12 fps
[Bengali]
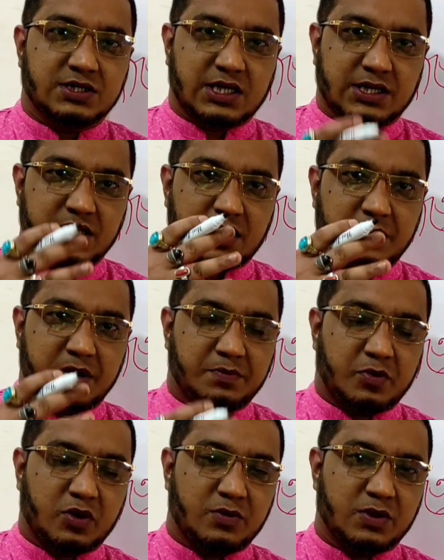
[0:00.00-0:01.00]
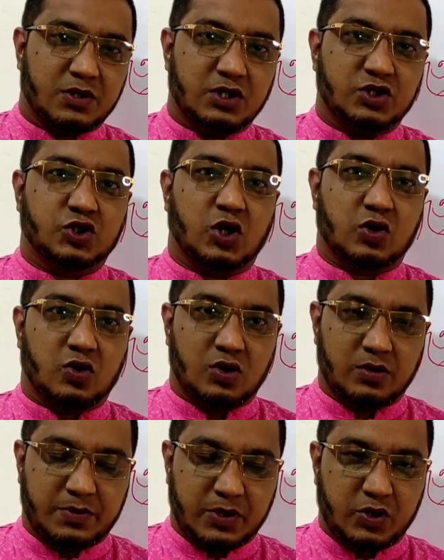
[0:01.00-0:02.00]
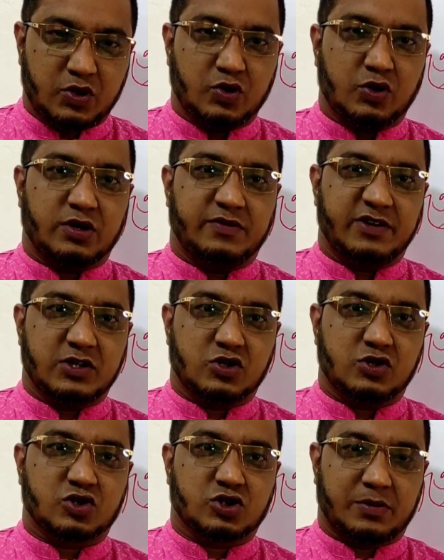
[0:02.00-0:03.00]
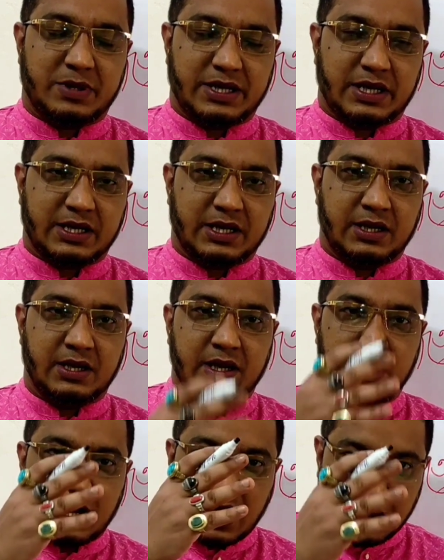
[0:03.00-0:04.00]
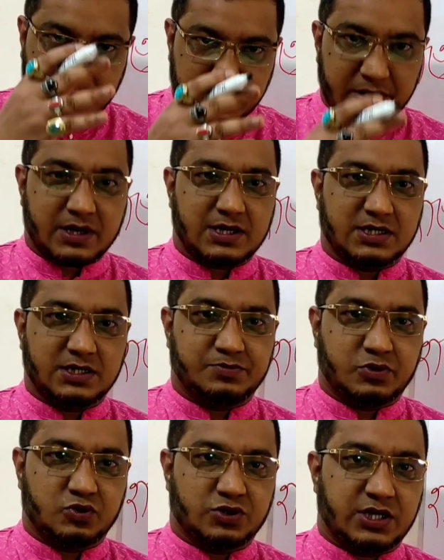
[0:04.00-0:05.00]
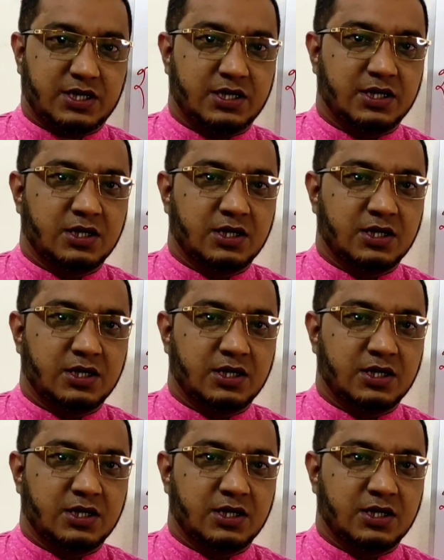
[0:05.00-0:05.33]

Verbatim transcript: যাতে আমার পরবর্তী সকল ভিডিওর নোটিফিকেশন সবার আগে আপনার কাছে পৌঁছায়